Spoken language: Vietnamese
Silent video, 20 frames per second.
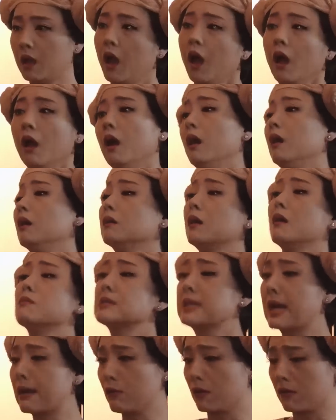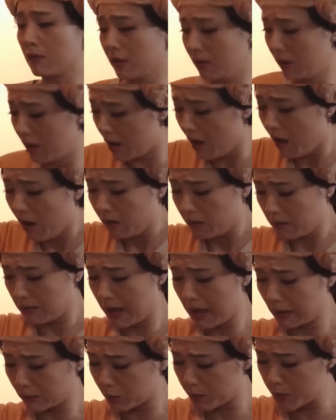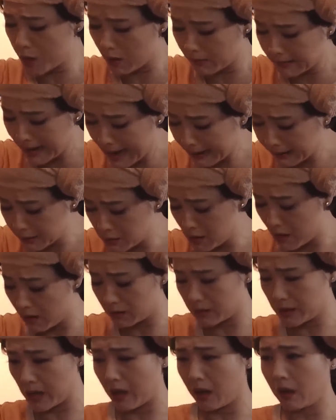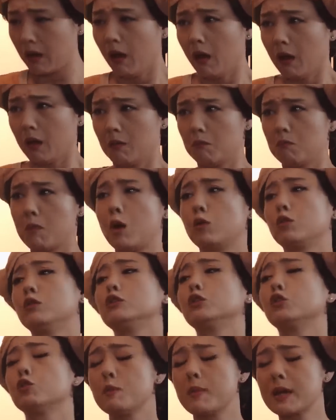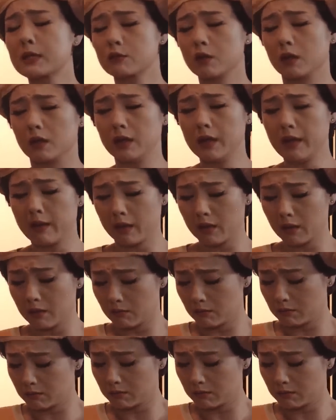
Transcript: không có sao không sao gì chứ da dạ, tôi bây giờ rác hết trơn nè Mau đưa tôi bác sĩ đi